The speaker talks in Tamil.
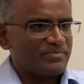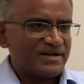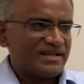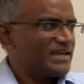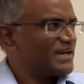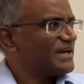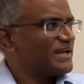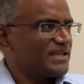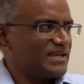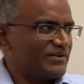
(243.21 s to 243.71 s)
யா
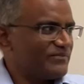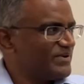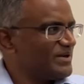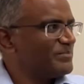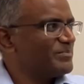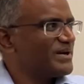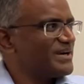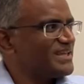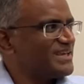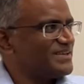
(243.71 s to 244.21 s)

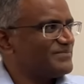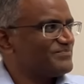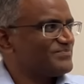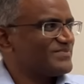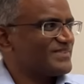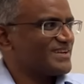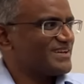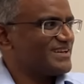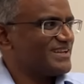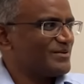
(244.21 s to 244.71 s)
எவ்ரிபடி
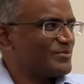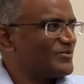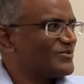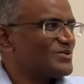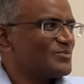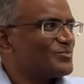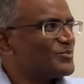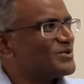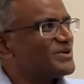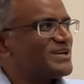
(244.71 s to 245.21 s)
நம்ம வந்து
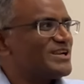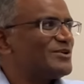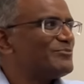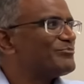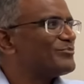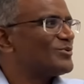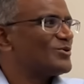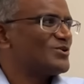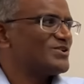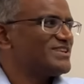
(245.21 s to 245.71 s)
முட்டி
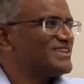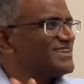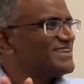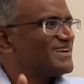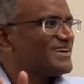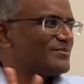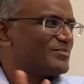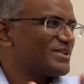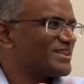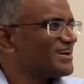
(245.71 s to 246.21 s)
மோதி
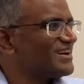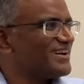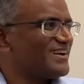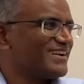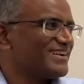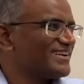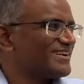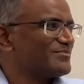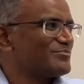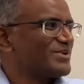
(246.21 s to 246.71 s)
அப்படிதான்
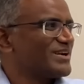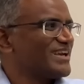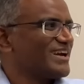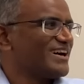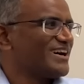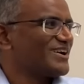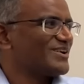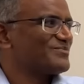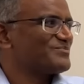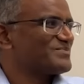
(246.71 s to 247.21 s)
லேர்ன் பண்ணி
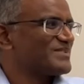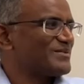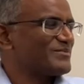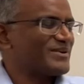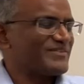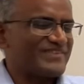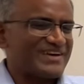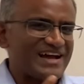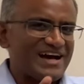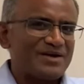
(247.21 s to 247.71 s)
ஆகணும் நமக்கு
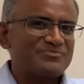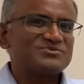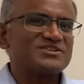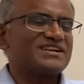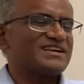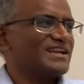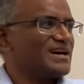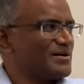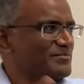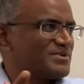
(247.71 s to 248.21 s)
வேற ஆப்ஷன்
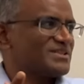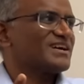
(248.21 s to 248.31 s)
இல்லை அப்படிதான்